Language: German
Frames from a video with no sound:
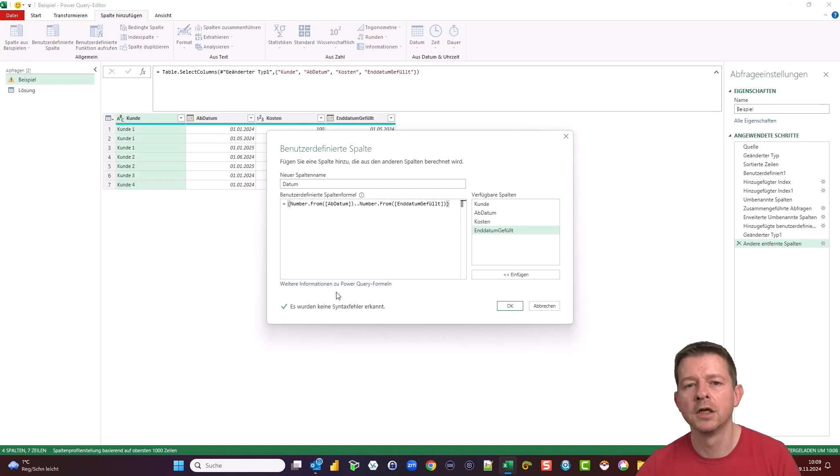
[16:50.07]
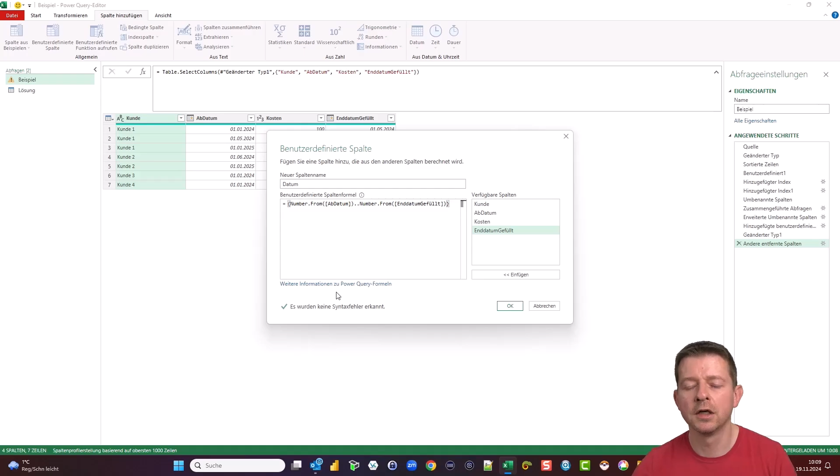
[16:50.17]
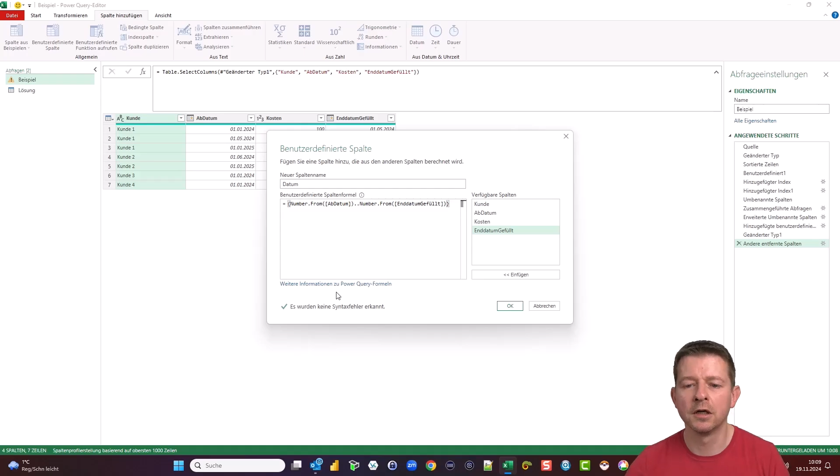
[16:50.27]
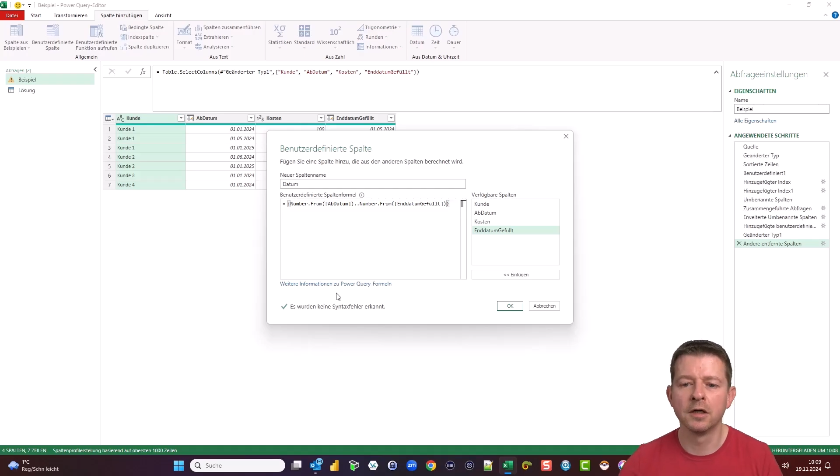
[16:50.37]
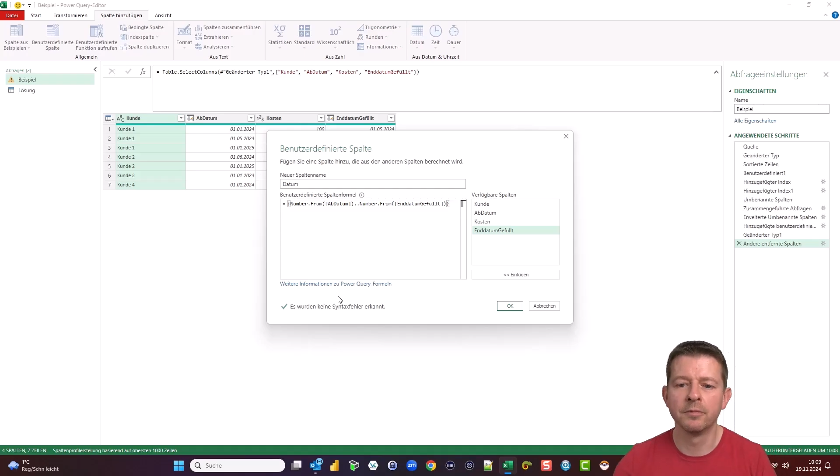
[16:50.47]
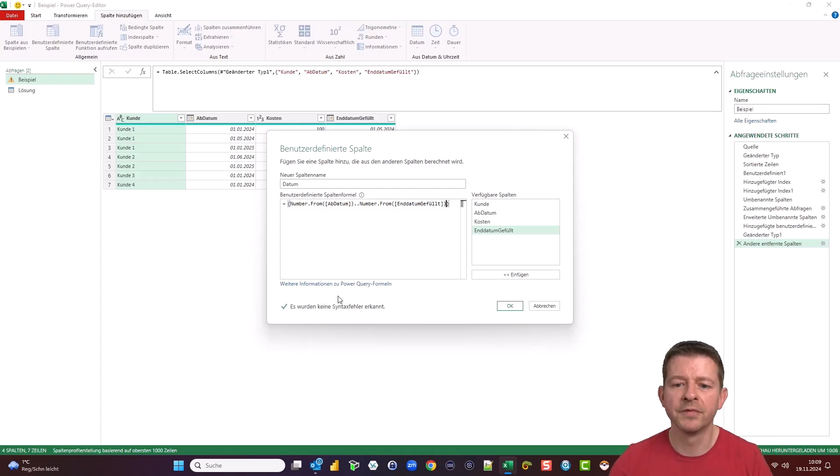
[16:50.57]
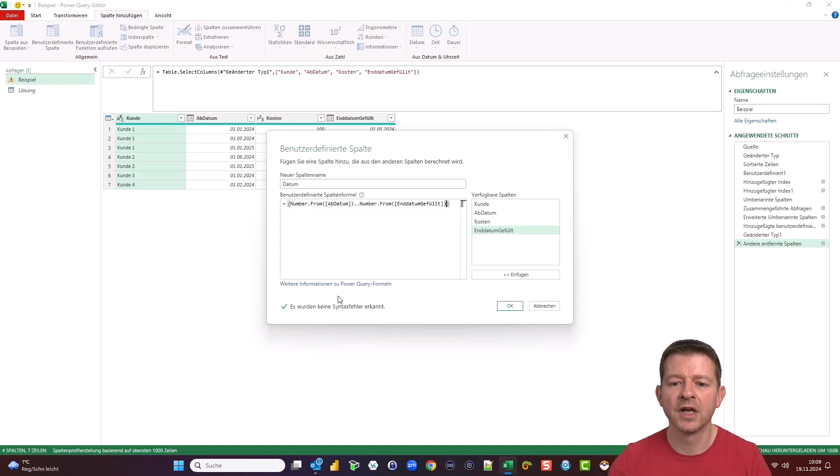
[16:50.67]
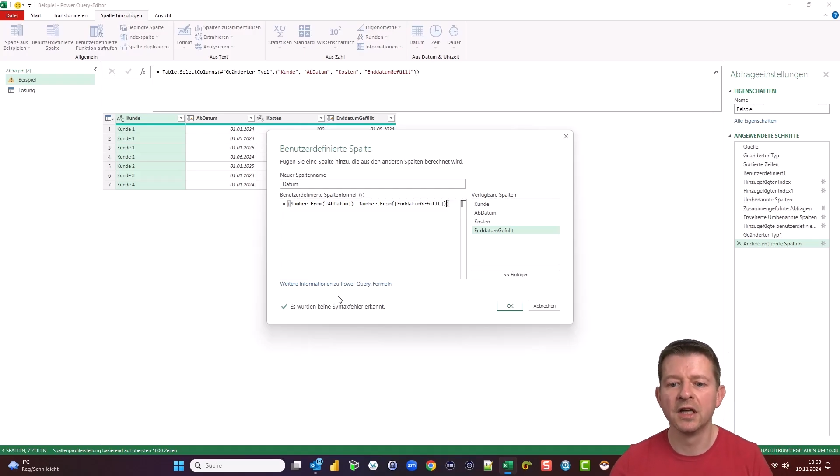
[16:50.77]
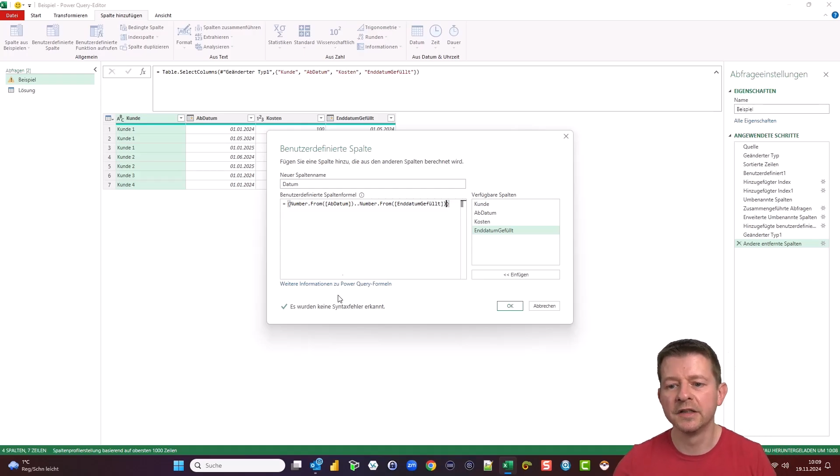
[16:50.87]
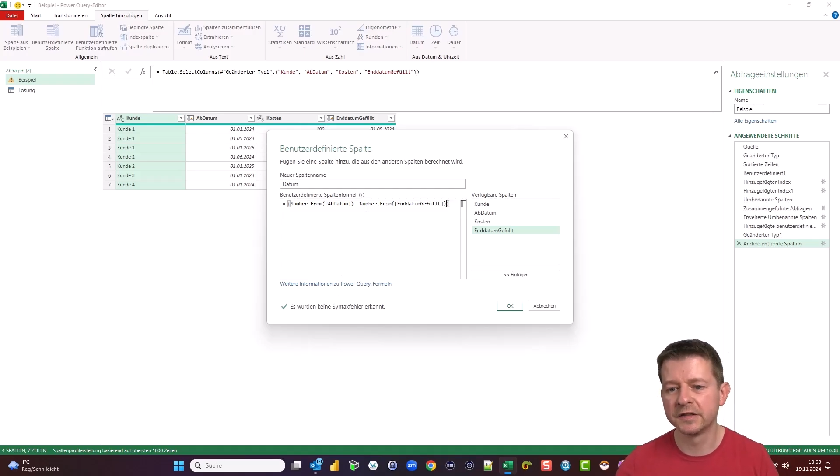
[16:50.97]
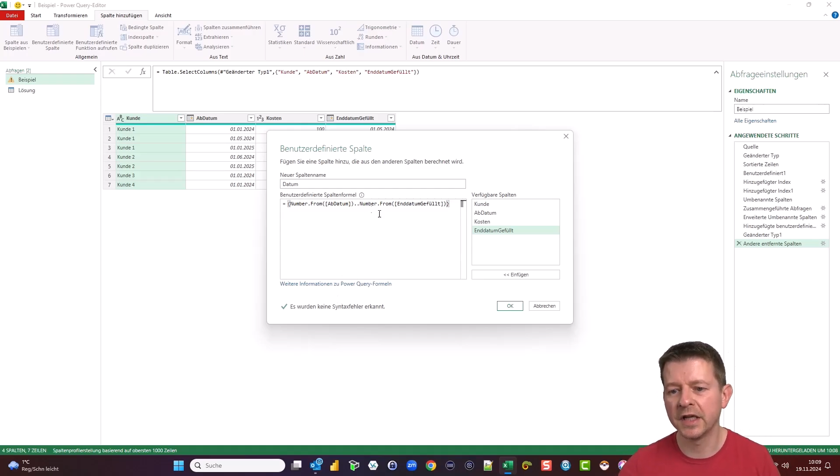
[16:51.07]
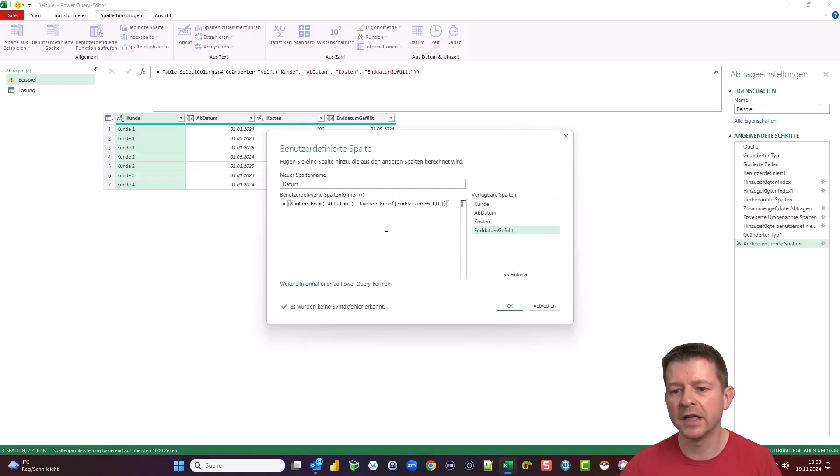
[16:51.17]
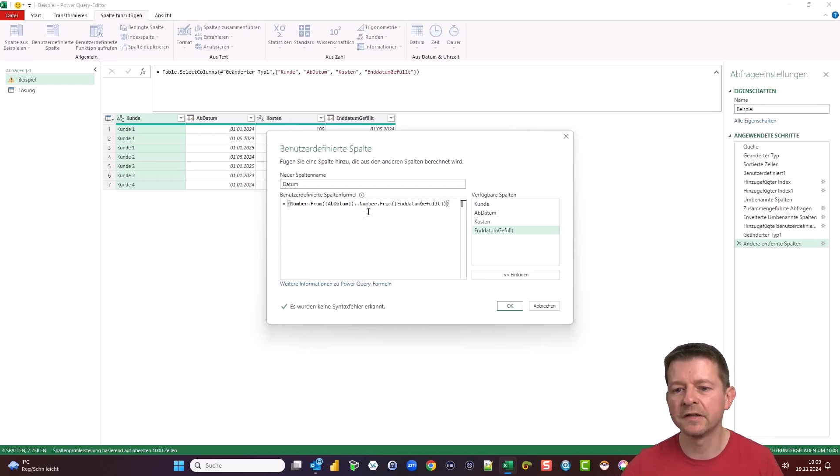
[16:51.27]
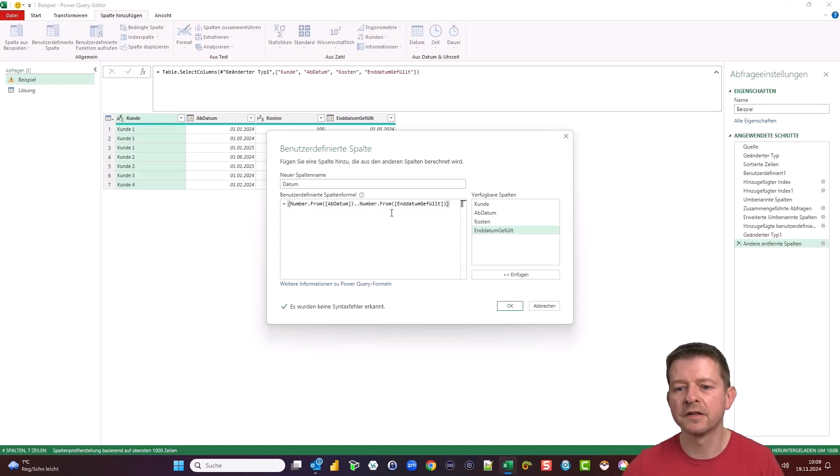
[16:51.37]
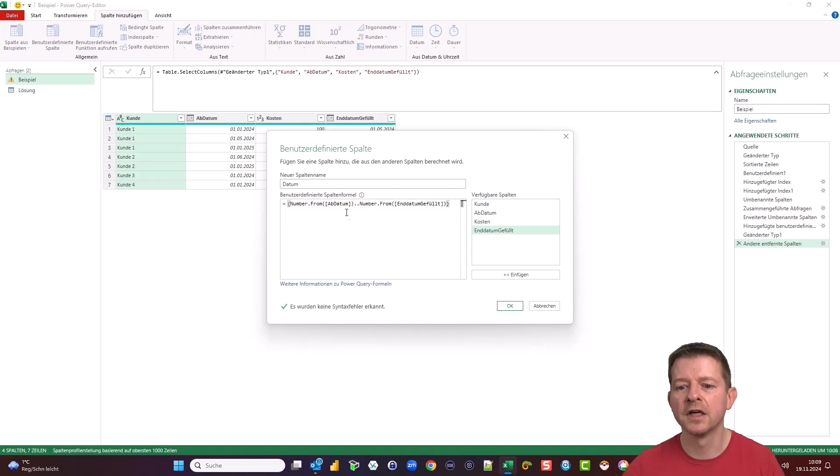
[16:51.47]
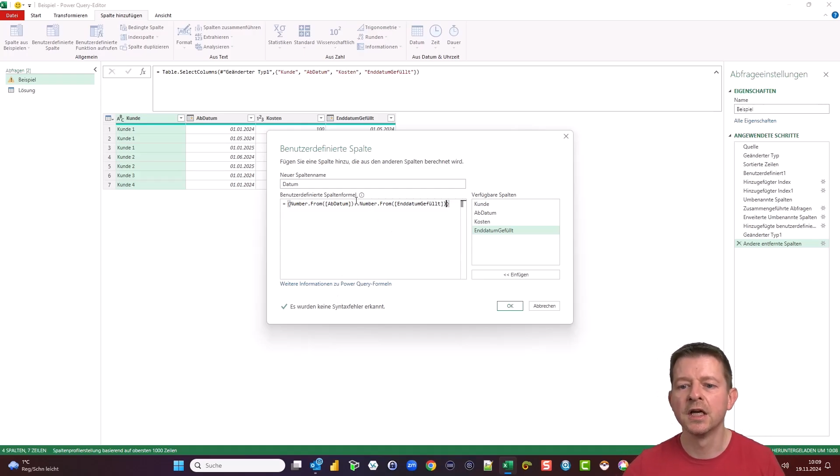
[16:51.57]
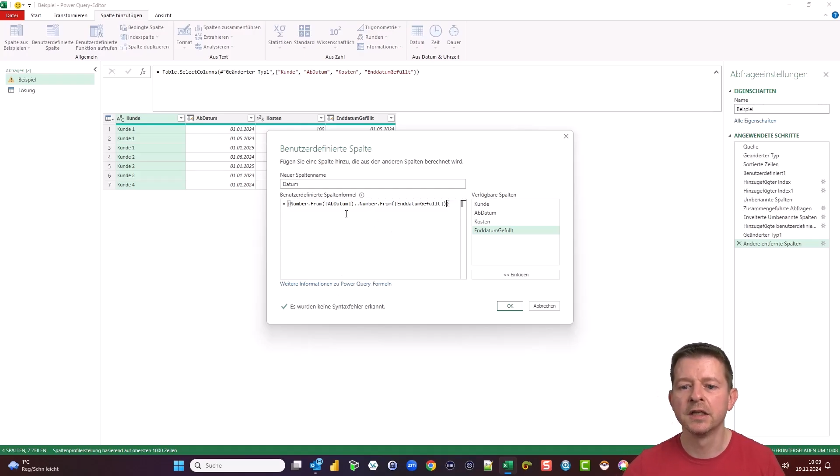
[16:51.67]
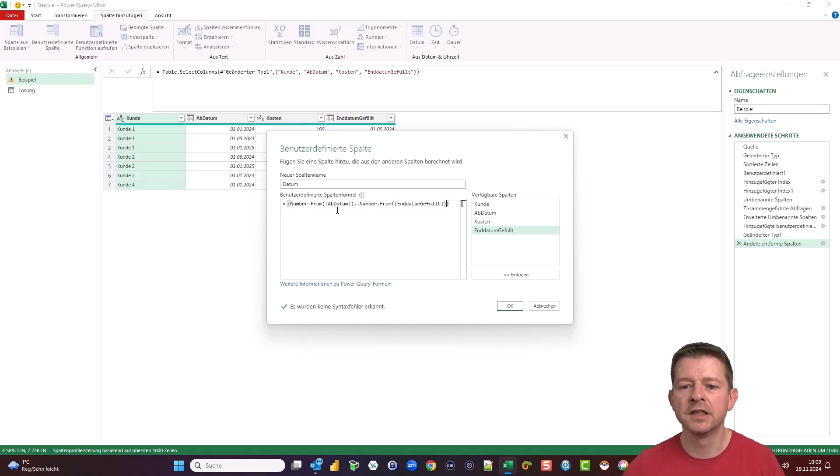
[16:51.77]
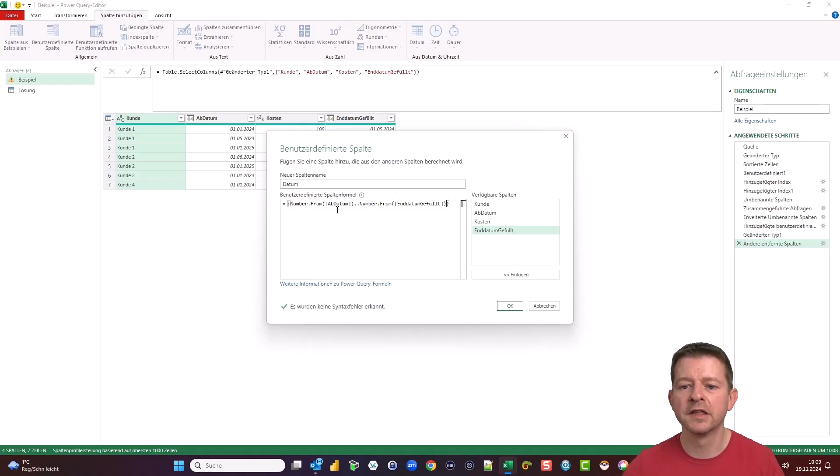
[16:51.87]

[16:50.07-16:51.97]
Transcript: ähm, list die